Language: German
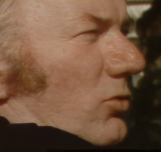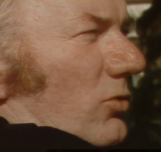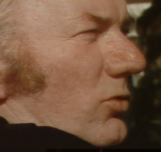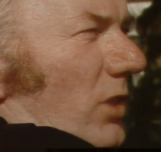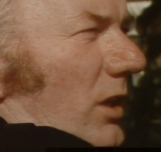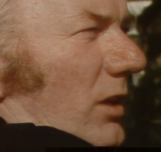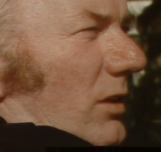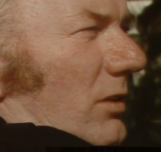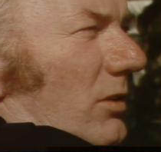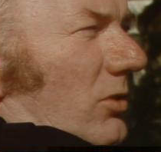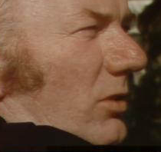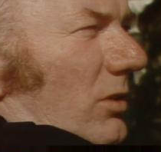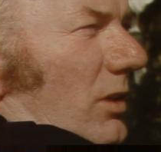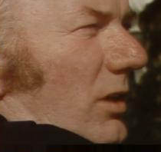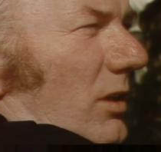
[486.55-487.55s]
Das ist
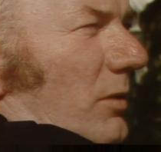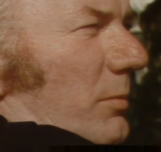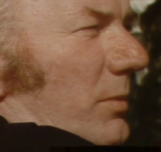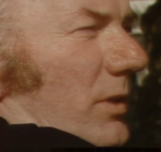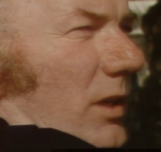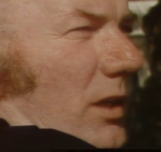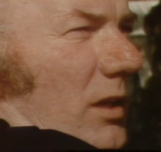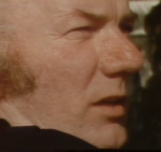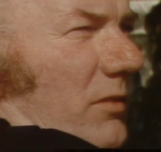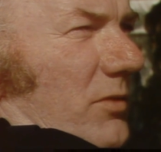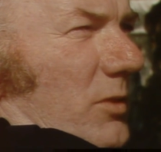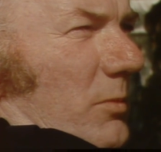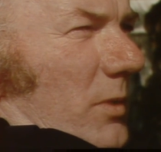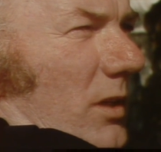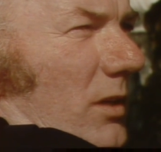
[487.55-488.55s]
eigentlich alle Augenblicke
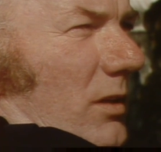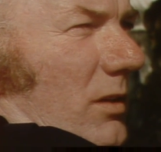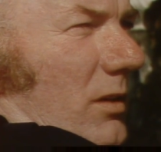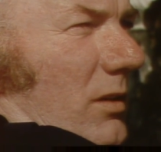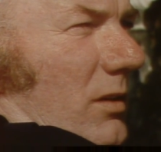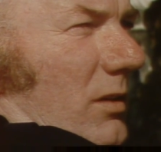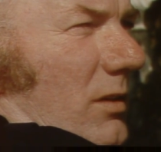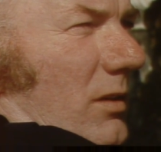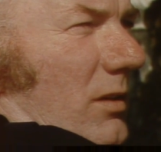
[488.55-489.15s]
hellhaft zum Lachen.